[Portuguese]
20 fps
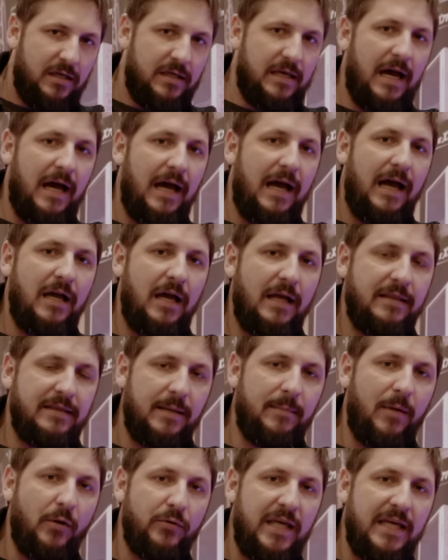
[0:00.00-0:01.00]
que a
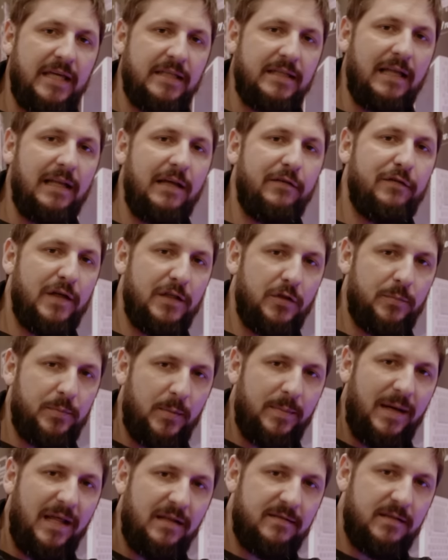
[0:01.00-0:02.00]
Thermaltake está levando para
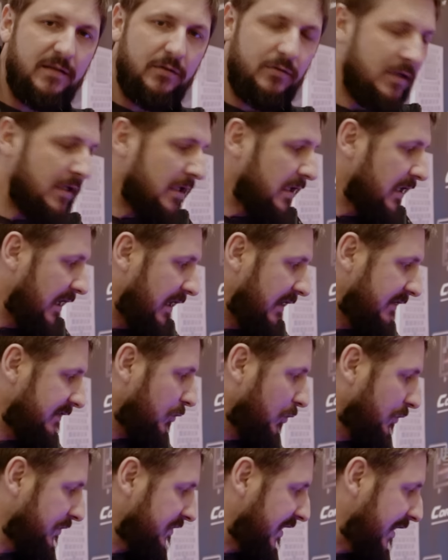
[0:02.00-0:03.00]
o Brasil. Esse
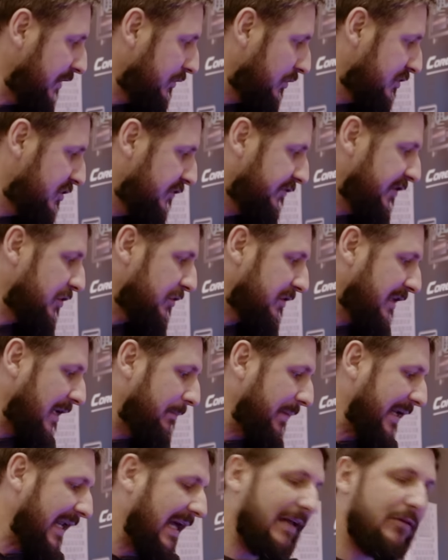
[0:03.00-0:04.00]
conceito de vidro
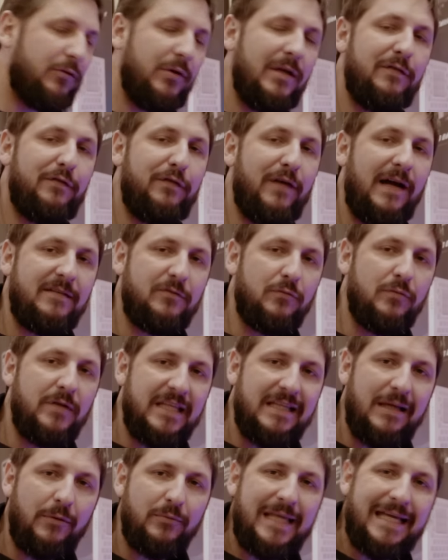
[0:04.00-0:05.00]
temperado ele faz com
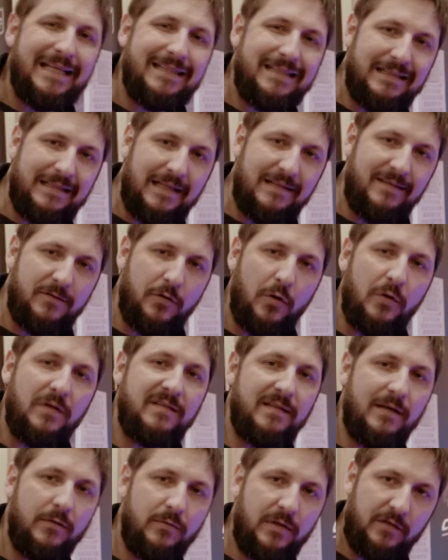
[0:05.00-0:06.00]
que não tenha tanta
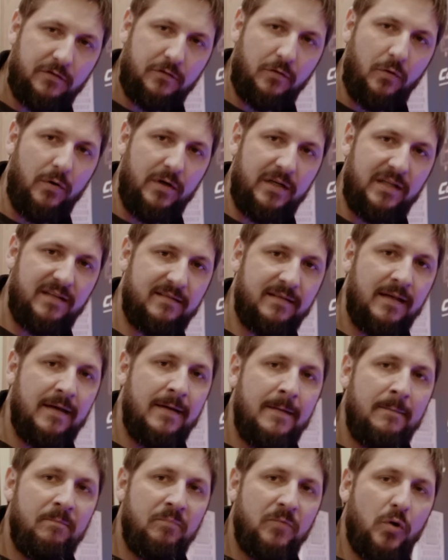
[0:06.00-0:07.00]
distorção nas cores,
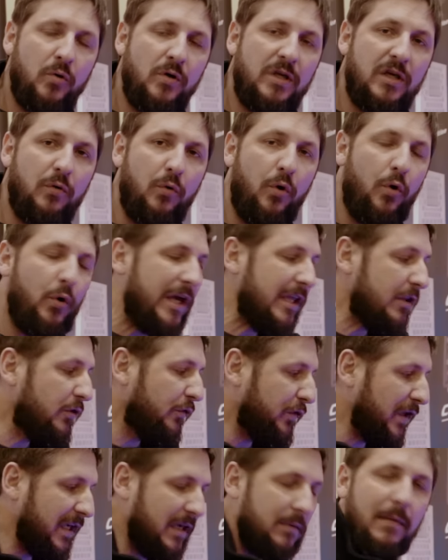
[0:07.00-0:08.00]
com que o ruído
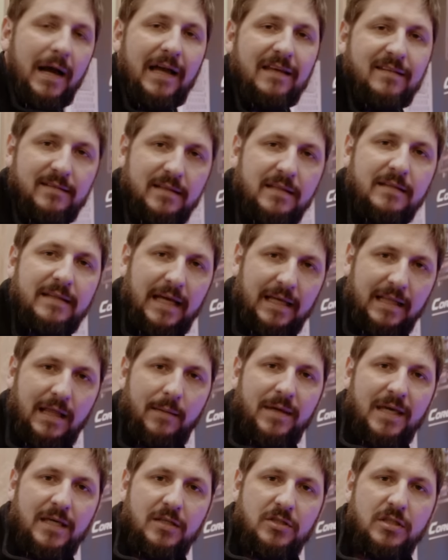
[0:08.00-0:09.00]
fique mais
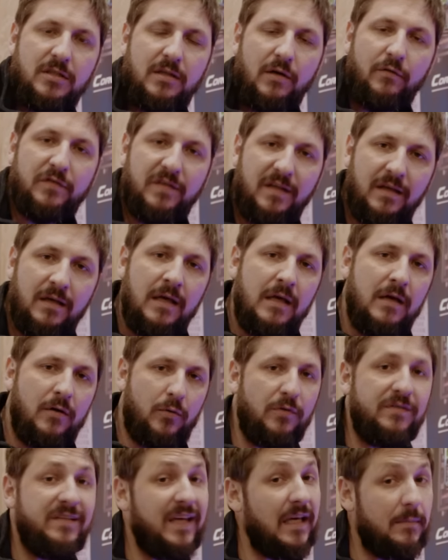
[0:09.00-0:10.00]
internamente, então você
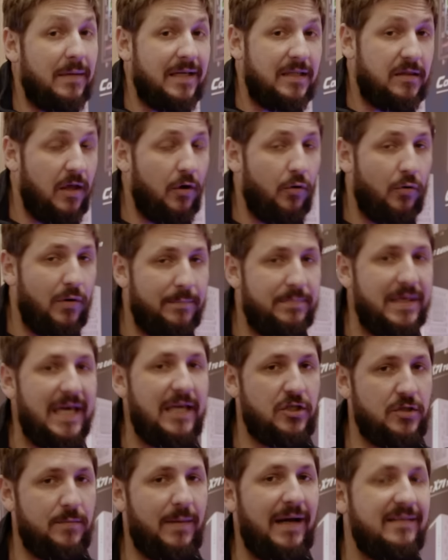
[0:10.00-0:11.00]
consegue manter o
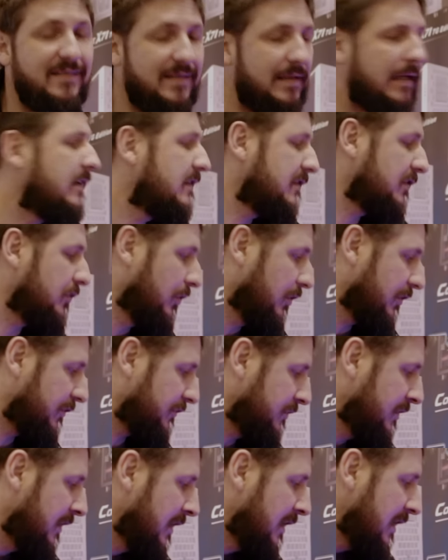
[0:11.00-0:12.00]
ambiente mais
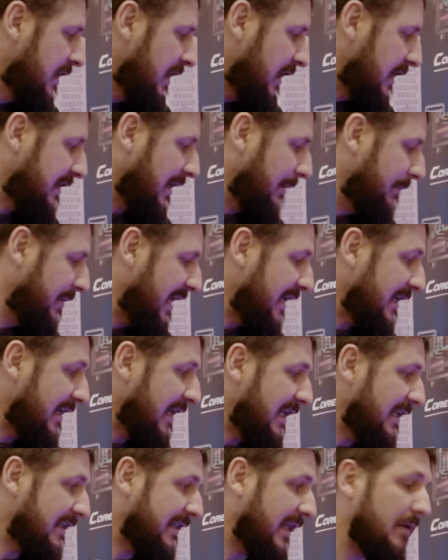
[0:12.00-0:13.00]
silencioso e também
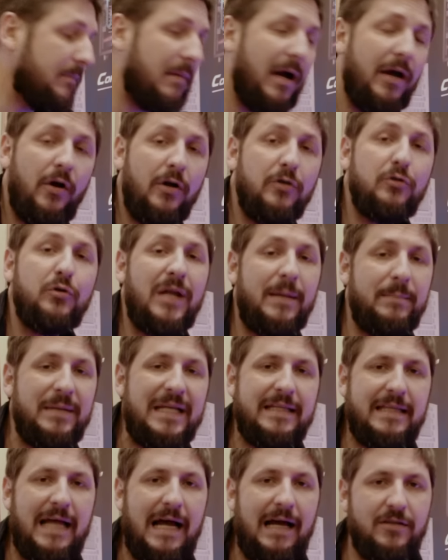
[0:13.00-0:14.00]
ele tem maior
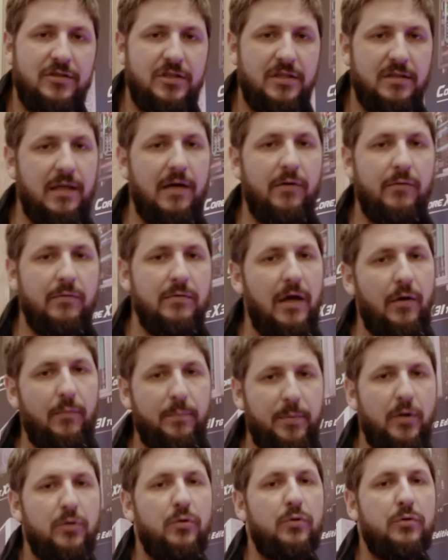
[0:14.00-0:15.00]
durabilidade, então é um
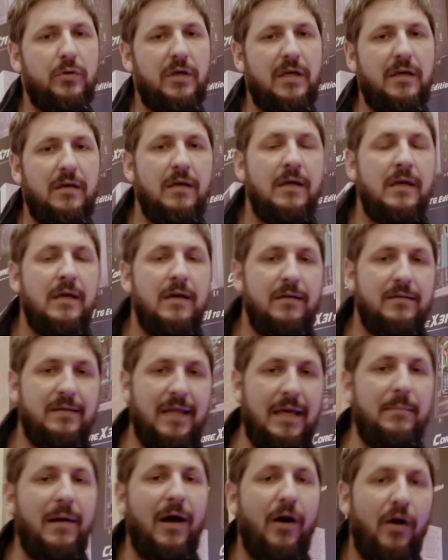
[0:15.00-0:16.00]
produto que
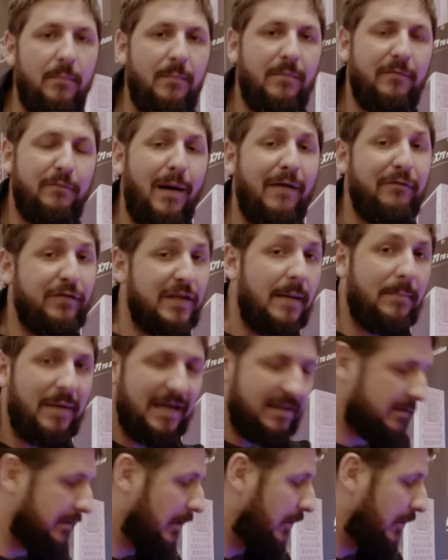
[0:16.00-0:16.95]
tem uma vida mais